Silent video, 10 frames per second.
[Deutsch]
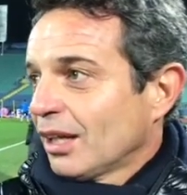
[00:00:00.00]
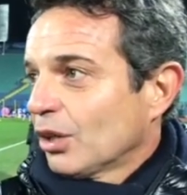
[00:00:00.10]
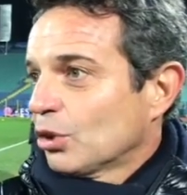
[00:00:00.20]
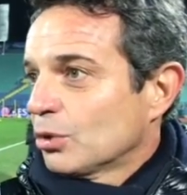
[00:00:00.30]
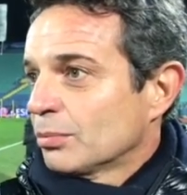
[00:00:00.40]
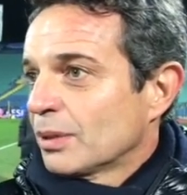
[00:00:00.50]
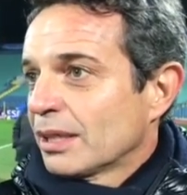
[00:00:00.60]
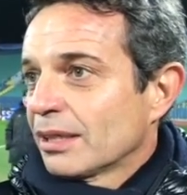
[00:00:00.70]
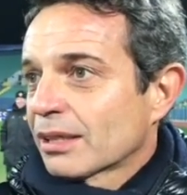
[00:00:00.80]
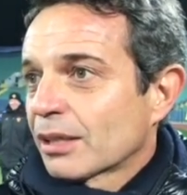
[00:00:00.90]
um
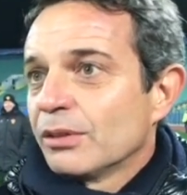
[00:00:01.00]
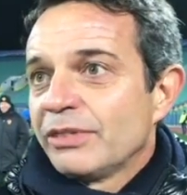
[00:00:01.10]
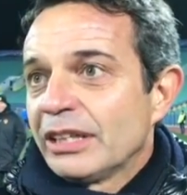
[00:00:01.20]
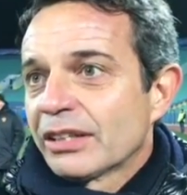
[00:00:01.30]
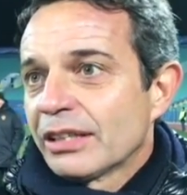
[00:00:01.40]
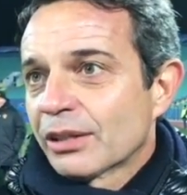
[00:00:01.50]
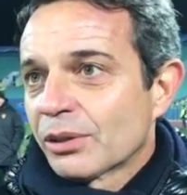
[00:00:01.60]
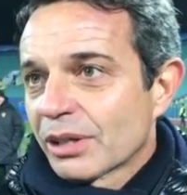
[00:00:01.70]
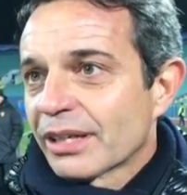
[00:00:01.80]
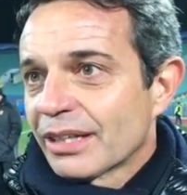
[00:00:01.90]
äh, weiterhin
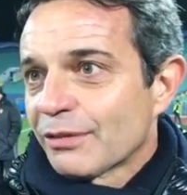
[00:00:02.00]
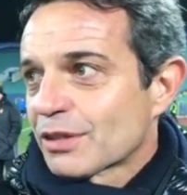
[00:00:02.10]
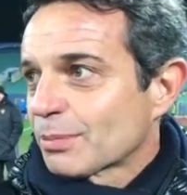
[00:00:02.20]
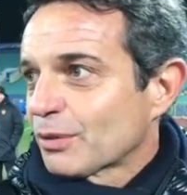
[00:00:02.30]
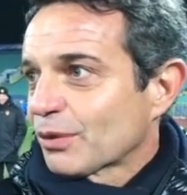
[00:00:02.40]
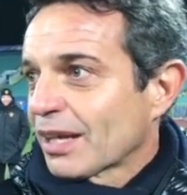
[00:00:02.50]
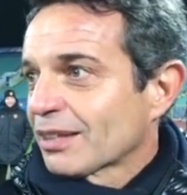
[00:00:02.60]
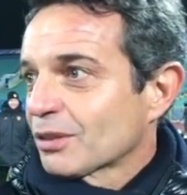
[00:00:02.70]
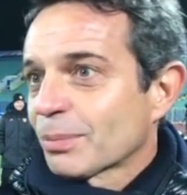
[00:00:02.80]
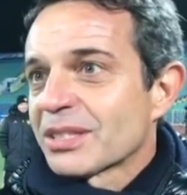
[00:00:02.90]
glücklichen
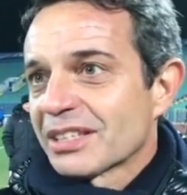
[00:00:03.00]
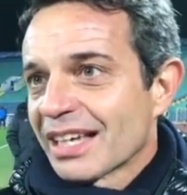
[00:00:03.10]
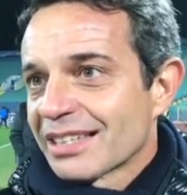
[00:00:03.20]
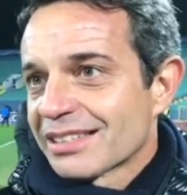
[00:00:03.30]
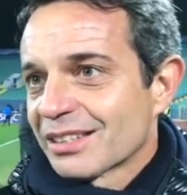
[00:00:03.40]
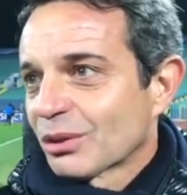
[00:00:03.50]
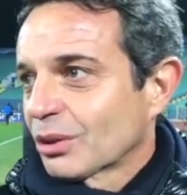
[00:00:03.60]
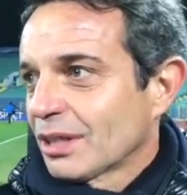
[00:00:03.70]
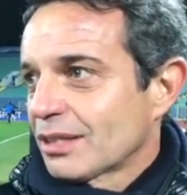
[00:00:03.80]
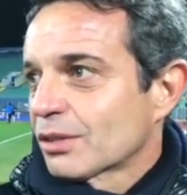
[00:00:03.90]
FCB-Fan oder Präsident oder
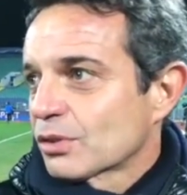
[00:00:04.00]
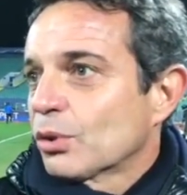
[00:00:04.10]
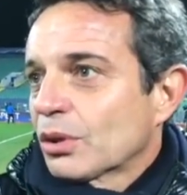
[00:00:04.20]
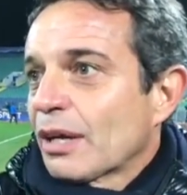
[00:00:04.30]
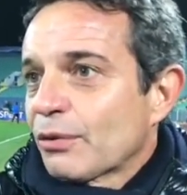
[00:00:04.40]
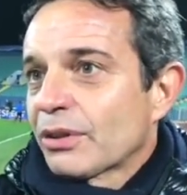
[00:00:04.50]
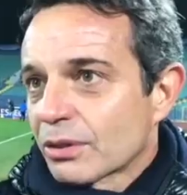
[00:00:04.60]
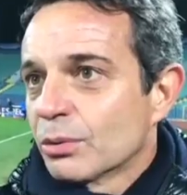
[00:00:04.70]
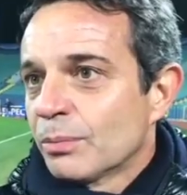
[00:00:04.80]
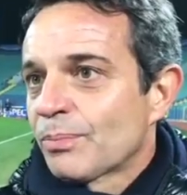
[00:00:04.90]
nicht, sondern es geht einfach
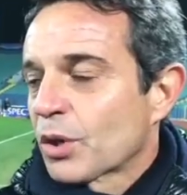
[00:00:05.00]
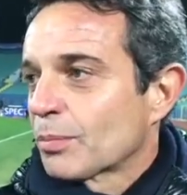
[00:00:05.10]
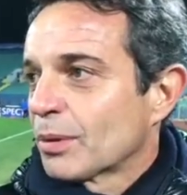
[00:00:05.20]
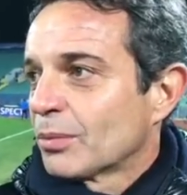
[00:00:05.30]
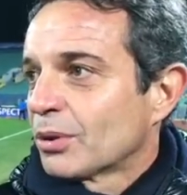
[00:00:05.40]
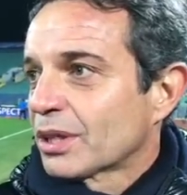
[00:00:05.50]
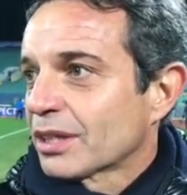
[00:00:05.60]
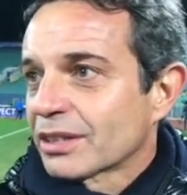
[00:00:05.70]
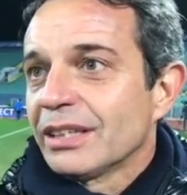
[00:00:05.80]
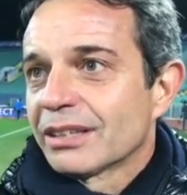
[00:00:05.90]
darum, ob man morgen
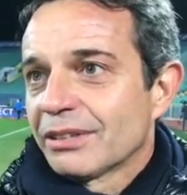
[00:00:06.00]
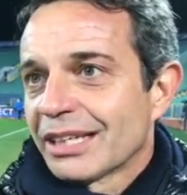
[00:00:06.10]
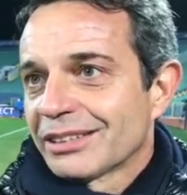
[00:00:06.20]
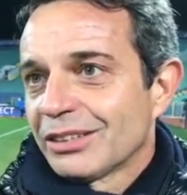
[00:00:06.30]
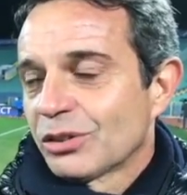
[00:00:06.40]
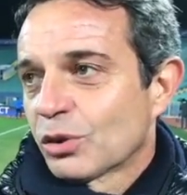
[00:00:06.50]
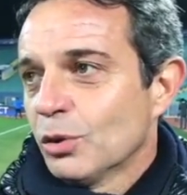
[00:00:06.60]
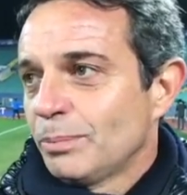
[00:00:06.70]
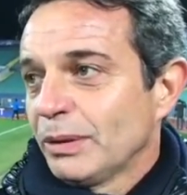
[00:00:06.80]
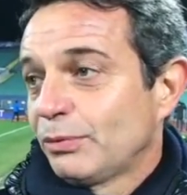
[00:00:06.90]
Dritter werden kann in der
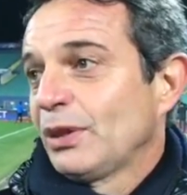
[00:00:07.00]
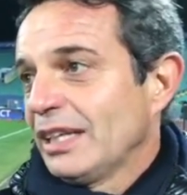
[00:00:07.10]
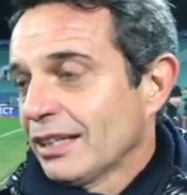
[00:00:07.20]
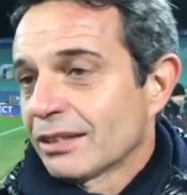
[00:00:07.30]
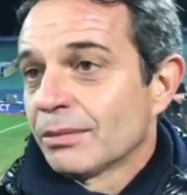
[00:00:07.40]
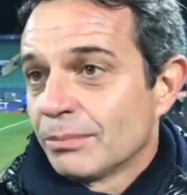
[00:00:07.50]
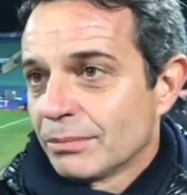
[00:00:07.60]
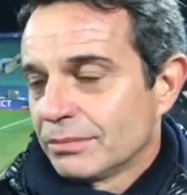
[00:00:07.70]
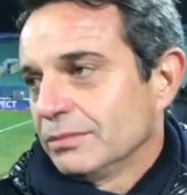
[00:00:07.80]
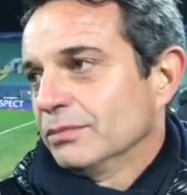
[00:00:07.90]
Gruppe. Vielleicht,
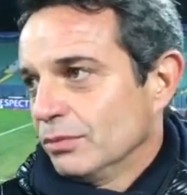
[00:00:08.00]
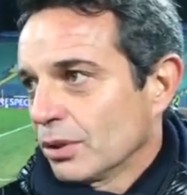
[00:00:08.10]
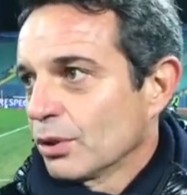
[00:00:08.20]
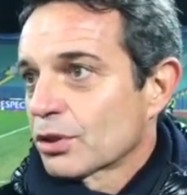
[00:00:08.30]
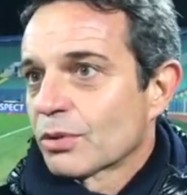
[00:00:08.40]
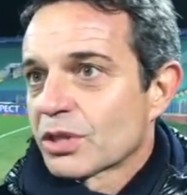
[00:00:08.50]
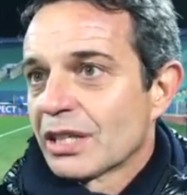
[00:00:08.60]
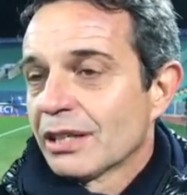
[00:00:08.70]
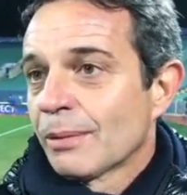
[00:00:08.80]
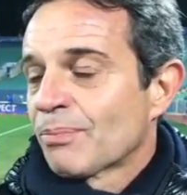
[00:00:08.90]

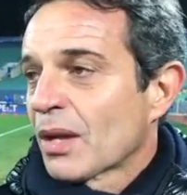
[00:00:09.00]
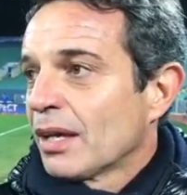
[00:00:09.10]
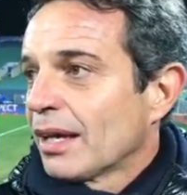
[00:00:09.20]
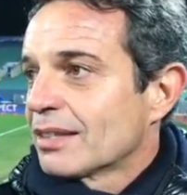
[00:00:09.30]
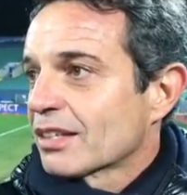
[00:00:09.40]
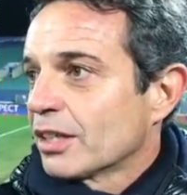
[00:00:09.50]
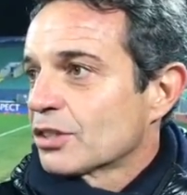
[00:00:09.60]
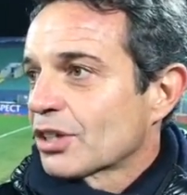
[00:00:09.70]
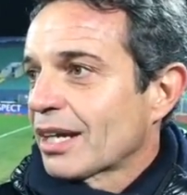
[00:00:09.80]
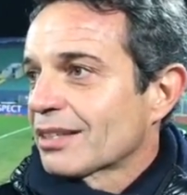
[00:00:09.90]
höchstwahrscheinlich,
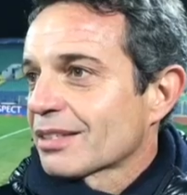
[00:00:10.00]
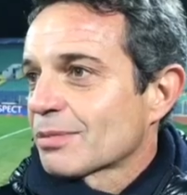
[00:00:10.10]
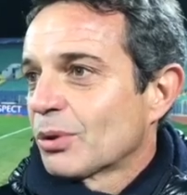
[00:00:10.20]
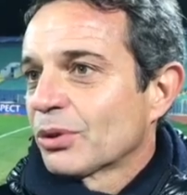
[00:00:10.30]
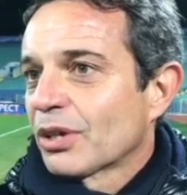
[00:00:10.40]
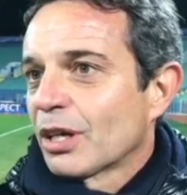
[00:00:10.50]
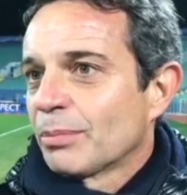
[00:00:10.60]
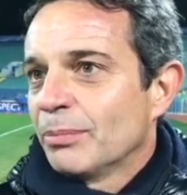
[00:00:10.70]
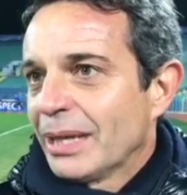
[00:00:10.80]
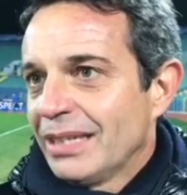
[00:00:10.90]
entscheidet sich morgen,
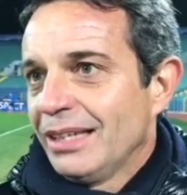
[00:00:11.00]
aber mehr